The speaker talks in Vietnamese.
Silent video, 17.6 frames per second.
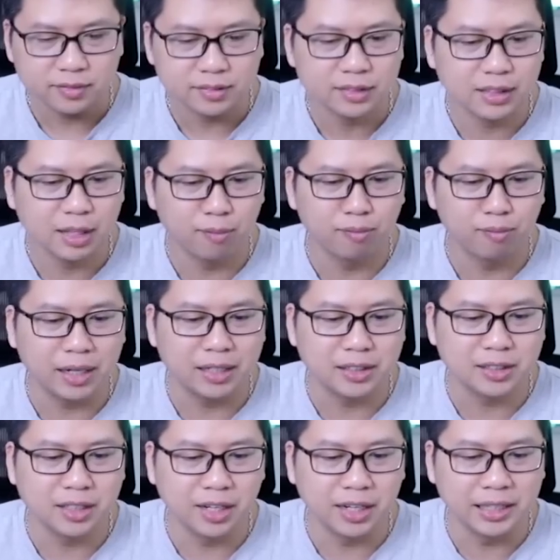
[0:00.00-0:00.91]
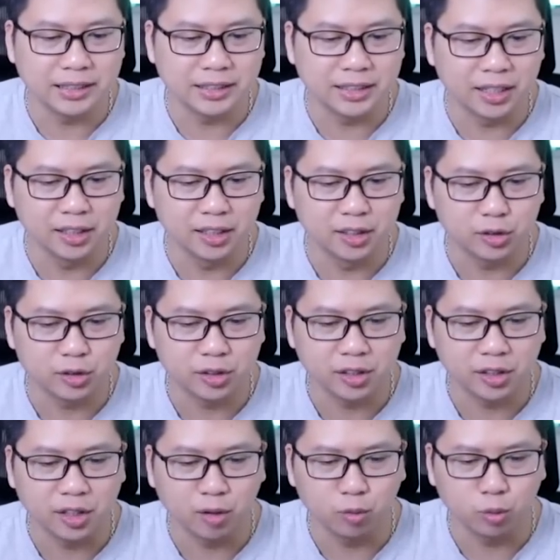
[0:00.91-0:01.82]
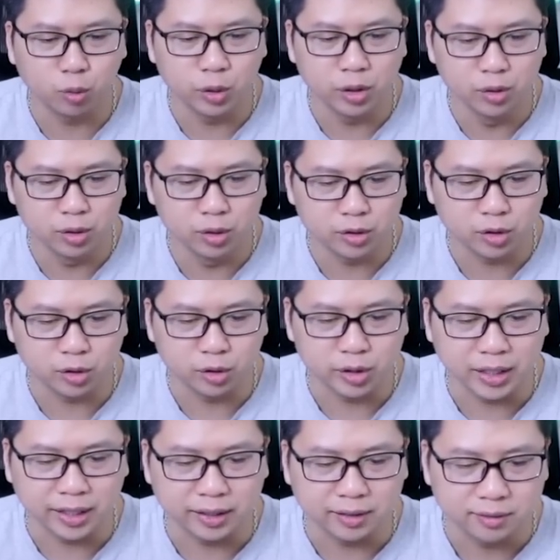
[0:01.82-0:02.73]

tầm này sợ hết giờ thì gồng queen luôn cho nó nhanh